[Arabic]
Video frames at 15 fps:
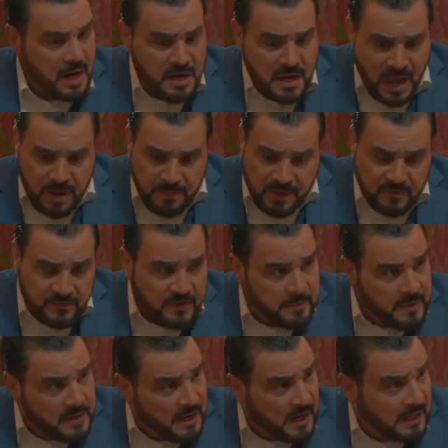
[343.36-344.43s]
اي نعم كان في
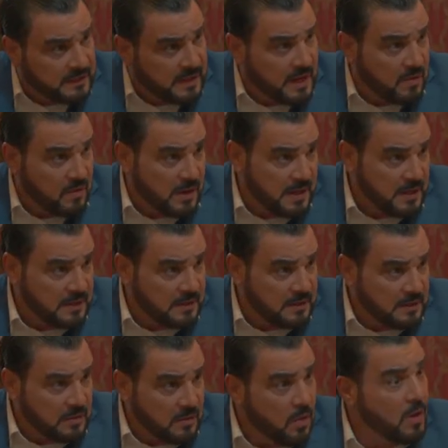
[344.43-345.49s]
بينا عداوه
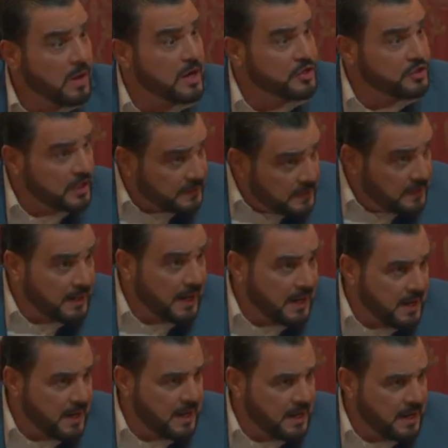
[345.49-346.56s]
وهو كان شديد
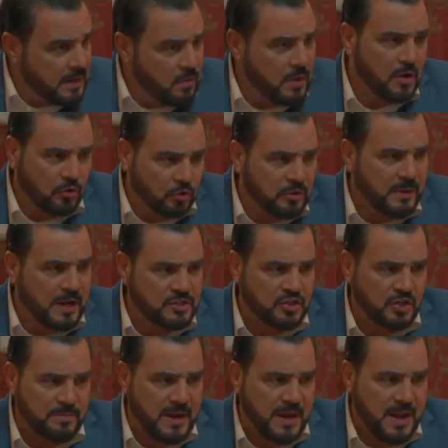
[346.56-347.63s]
عليا وانا كنت
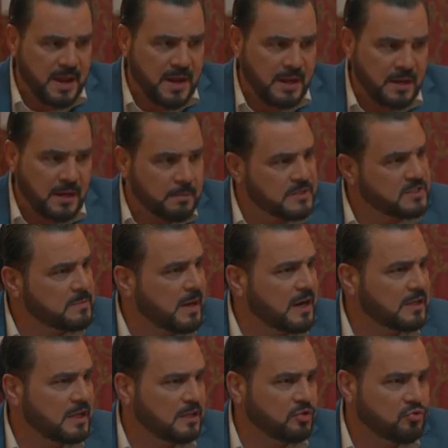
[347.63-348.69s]
محجر معاه بس ما
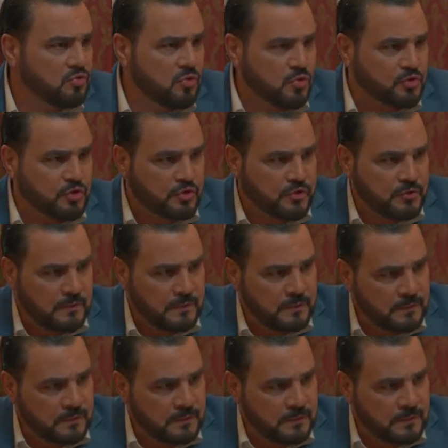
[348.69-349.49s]
قتلتوش